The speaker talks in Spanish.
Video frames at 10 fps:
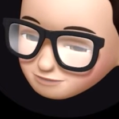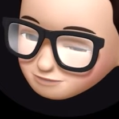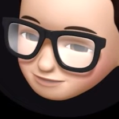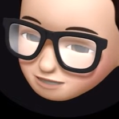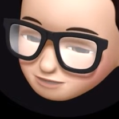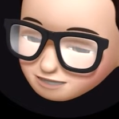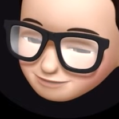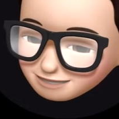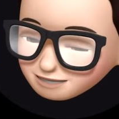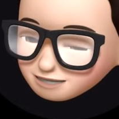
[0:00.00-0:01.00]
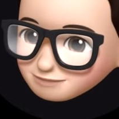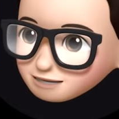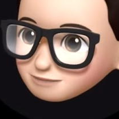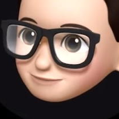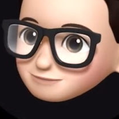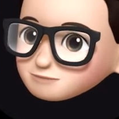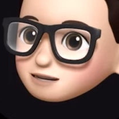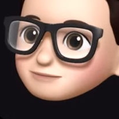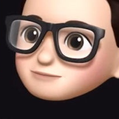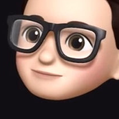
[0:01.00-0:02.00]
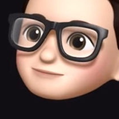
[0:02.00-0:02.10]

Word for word: Diagonal invertida, bin, ¿va?